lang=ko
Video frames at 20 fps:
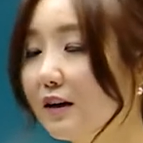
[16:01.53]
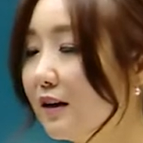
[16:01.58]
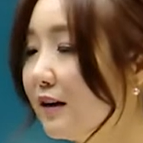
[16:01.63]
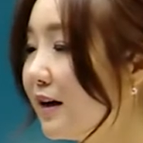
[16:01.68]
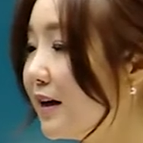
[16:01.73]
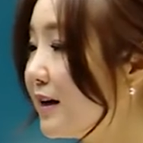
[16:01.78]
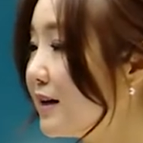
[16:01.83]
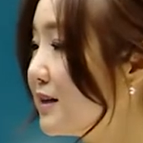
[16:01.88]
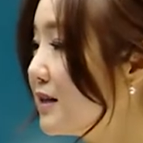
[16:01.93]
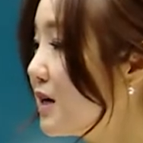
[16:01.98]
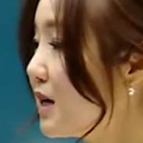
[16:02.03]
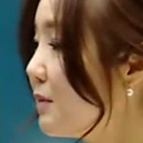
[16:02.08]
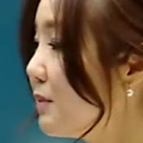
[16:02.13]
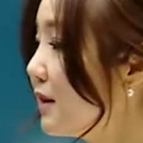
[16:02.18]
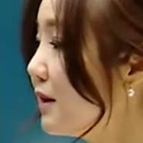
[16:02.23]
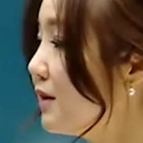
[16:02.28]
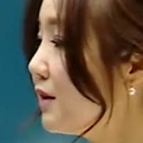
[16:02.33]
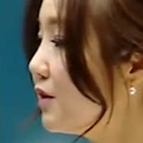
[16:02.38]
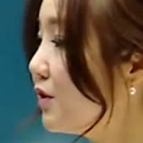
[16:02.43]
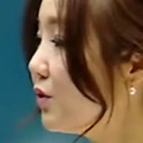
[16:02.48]
네, 제가
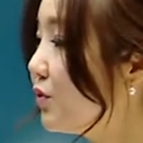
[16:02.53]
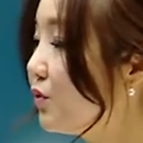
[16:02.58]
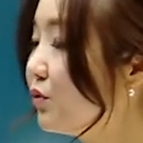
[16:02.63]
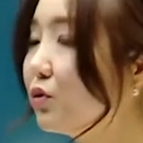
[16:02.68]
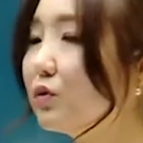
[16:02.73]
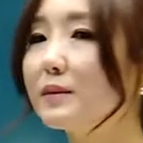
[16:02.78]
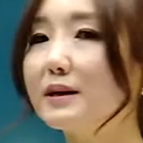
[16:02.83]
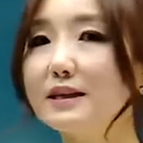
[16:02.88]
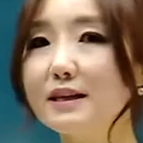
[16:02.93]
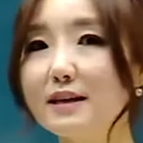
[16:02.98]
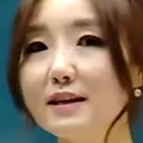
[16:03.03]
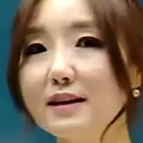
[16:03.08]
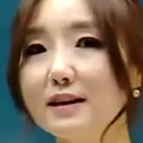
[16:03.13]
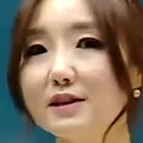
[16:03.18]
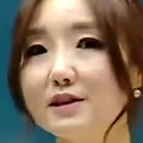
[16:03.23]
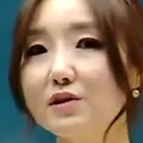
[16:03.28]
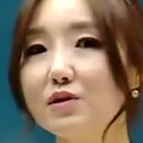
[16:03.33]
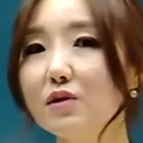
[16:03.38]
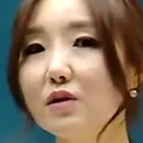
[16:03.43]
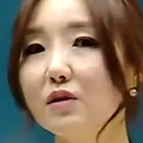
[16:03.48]
만든 이유도
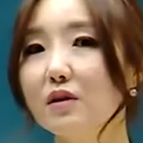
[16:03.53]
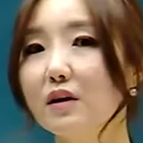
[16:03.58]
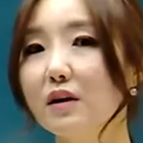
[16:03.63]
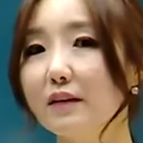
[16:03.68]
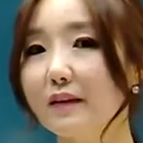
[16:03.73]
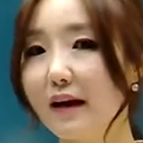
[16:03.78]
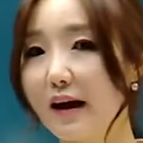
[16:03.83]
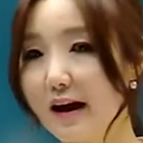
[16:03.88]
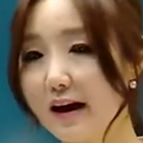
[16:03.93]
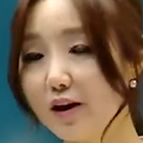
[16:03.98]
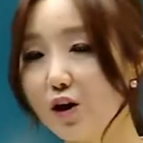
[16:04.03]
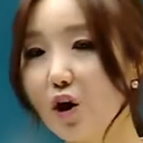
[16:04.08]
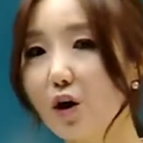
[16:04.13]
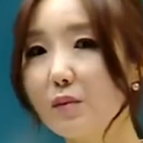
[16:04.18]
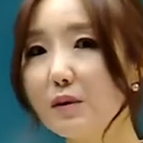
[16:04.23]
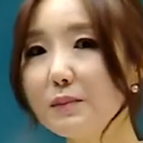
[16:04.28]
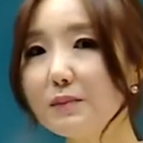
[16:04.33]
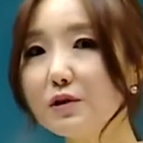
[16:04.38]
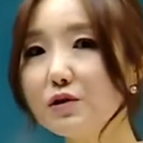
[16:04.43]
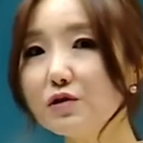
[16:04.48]
마찬가지로 나의
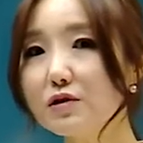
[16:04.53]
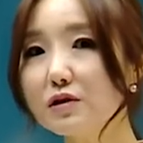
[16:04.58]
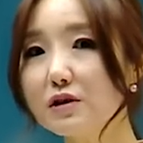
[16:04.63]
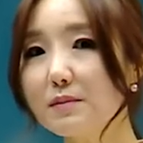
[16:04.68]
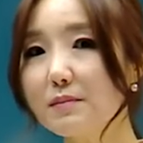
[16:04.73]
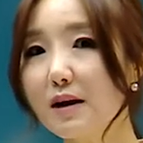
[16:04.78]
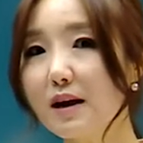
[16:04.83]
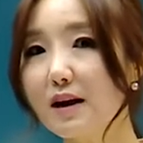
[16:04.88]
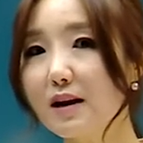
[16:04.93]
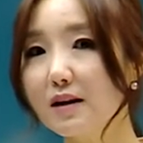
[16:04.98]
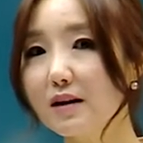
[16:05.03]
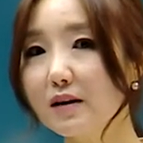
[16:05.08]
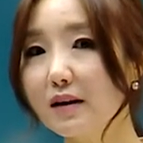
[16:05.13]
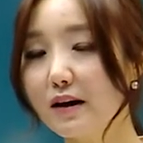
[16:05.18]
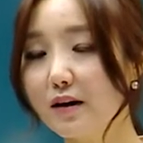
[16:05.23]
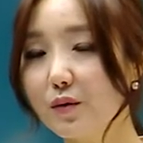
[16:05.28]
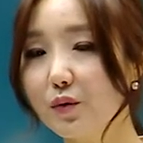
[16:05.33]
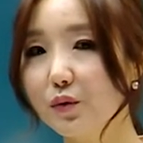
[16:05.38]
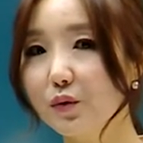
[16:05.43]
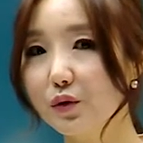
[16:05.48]
경험을 비춰서 말하는
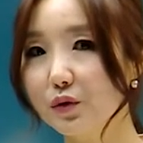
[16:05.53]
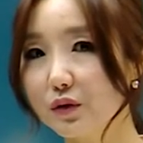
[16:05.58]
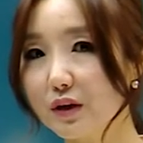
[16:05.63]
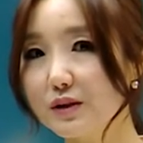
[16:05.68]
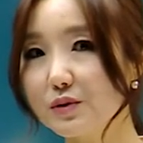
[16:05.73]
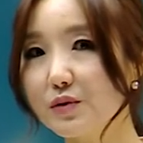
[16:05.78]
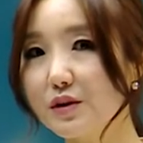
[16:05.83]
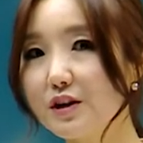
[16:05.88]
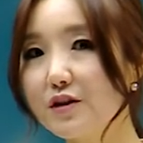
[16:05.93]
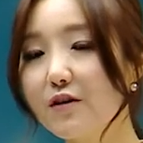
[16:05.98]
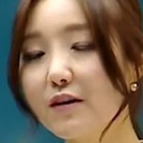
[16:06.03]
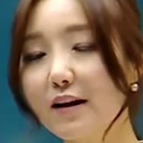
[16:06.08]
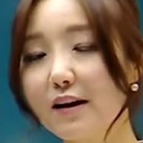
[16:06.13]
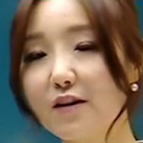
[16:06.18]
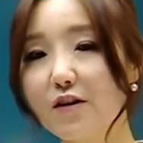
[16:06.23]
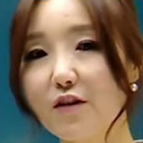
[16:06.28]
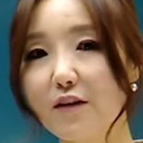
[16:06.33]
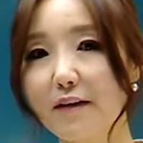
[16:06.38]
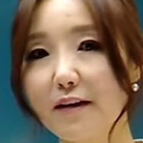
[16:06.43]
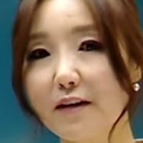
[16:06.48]
내용으로 계속 이어갈
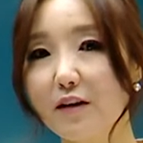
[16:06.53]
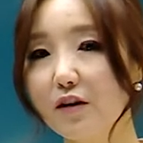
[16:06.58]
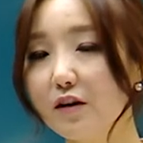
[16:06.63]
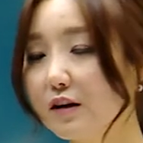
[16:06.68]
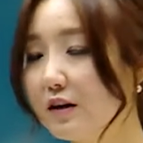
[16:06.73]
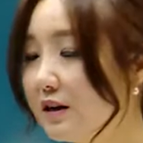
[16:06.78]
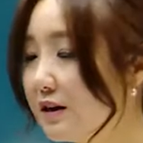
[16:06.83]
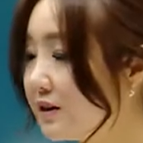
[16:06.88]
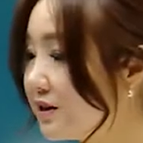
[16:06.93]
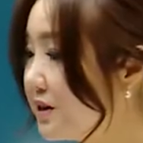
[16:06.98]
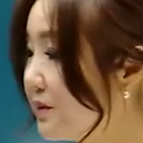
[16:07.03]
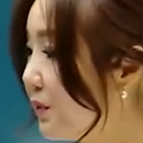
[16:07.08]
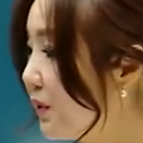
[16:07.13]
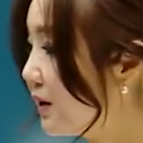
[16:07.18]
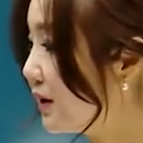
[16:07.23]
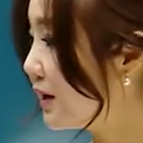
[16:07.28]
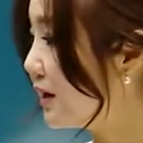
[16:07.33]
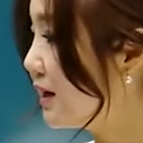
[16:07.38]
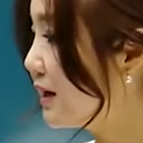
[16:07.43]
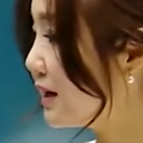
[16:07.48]
거예요. 그래서
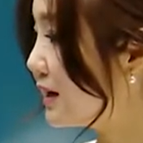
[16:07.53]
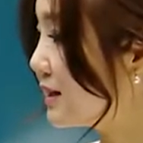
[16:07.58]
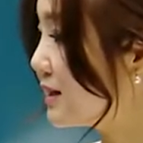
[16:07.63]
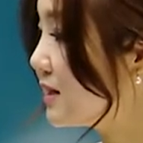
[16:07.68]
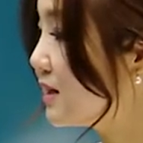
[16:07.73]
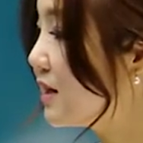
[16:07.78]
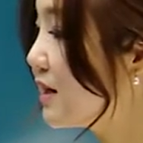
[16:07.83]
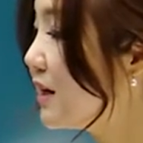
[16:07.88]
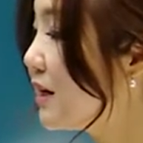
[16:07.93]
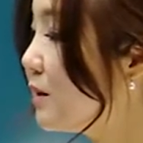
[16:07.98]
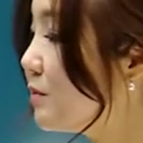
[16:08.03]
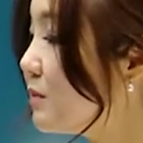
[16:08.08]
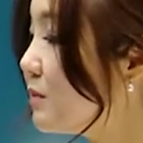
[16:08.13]
이번에는 studied